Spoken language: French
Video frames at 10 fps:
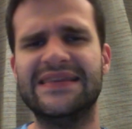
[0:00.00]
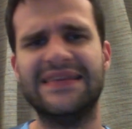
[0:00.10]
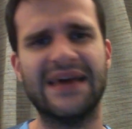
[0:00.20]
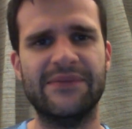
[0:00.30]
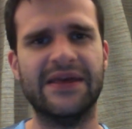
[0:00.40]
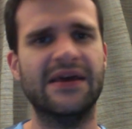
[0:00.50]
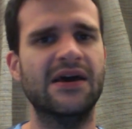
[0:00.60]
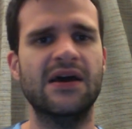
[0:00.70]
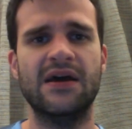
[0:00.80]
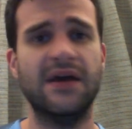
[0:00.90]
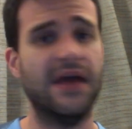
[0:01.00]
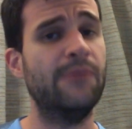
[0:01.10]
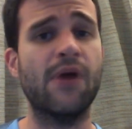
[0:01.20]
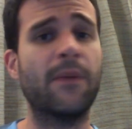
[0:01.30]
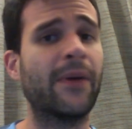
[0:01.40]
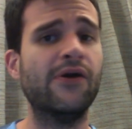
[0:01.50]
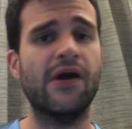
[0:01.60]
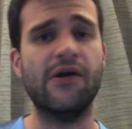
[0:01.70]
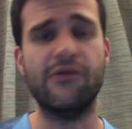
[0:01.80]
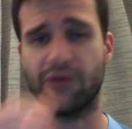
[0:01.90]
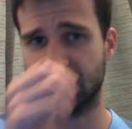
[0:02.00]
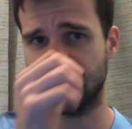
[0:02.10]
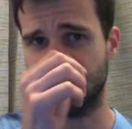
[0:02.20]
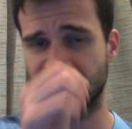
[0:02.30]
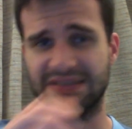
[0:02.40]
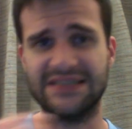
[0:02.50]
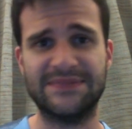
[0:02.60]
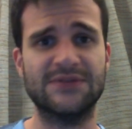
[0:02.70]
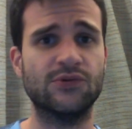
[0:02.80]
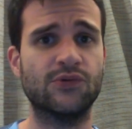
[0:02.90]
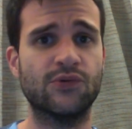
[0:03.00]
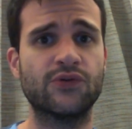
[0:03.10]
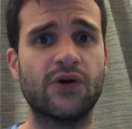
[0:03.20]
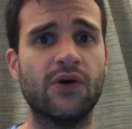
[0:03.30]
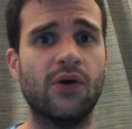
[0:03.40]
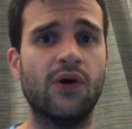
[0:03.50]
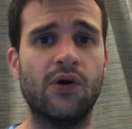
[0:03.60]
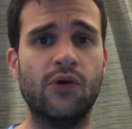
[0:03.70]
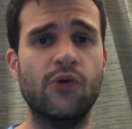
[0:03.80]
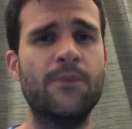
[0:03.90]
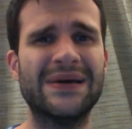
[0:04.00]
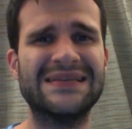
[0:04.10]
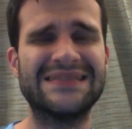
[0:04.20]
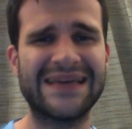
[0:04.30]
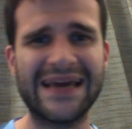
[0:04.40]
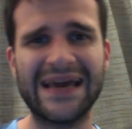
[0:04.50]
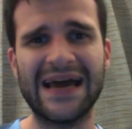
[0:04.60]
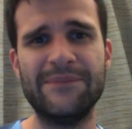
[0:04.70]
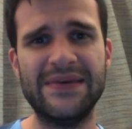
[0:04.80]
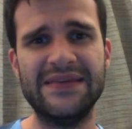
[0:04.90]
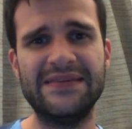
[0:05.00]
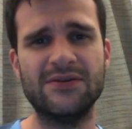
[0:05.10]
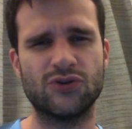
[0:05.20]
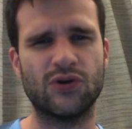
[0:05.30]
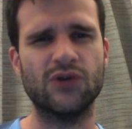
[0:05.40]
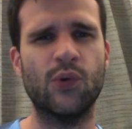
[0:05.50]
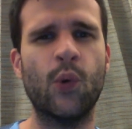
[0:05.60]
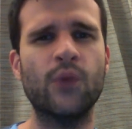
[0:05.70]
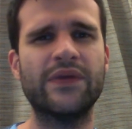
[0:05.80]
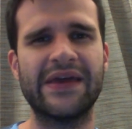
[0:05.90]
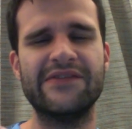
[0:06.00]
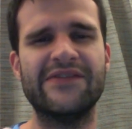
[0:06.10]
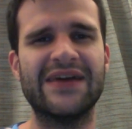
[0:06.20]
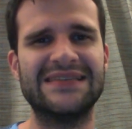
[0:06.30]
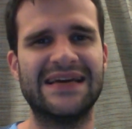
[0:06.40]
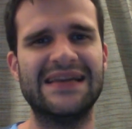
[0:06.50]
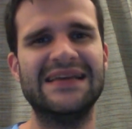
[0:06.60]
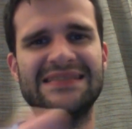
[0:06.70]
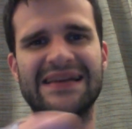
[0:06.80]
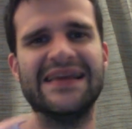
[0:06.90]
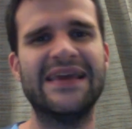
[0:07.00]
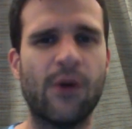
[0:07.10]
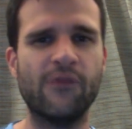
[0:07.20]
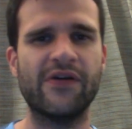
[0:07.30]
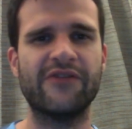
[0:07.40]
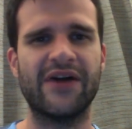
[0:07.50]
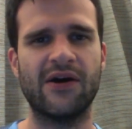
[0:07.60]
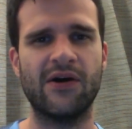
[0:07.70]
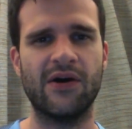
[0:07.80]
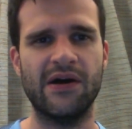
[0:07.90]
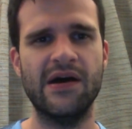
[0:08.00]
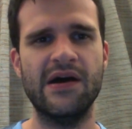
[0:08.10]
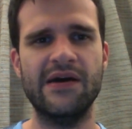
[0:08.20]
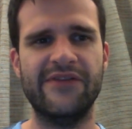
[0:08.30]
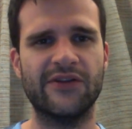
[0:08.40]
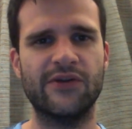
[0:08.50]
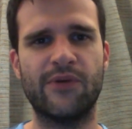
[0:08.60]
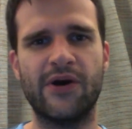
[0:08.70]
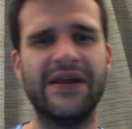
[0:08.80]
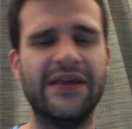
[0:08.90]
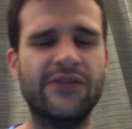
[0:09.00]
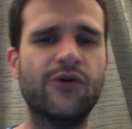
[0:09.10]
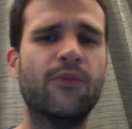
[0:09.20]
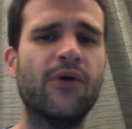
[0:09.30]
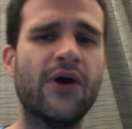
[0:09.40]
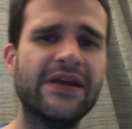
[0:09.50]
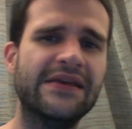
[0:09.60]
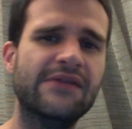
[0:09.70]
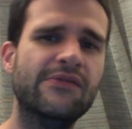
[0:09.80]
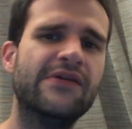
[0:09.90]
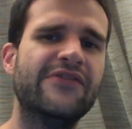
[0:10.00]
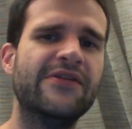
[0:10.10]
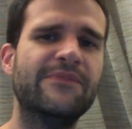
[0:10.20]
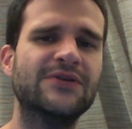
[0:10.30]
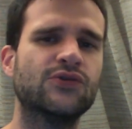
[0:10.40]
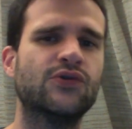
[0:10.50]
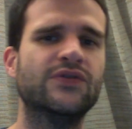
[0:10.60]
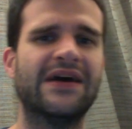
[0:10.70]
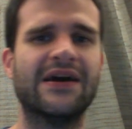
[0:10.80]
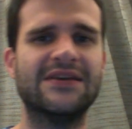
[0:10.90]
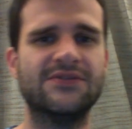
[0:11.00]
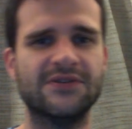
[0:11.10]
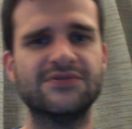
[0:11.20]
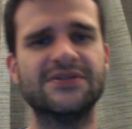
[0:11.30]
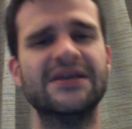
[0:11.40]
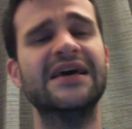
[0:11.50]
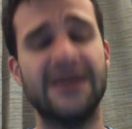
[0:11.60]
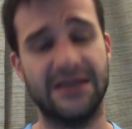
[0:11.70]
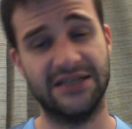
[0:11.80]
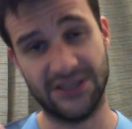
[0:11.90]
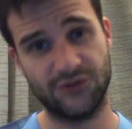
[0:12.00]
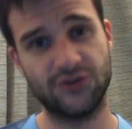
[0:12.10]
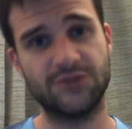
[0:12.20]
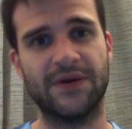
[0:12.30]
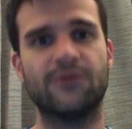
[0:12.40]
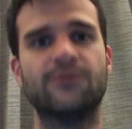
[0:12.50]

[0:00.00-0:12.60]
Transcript: terminé. Et puis après, il y a eu forcément cette espèce de contre, euh, une passe très rapide, je crois, de Rodri vers Sterling. Sterling qui revient vers, euh, vers De Bruyne et De Bruyne qui lui fait une passe sur le côté agressif Jesus, pardon,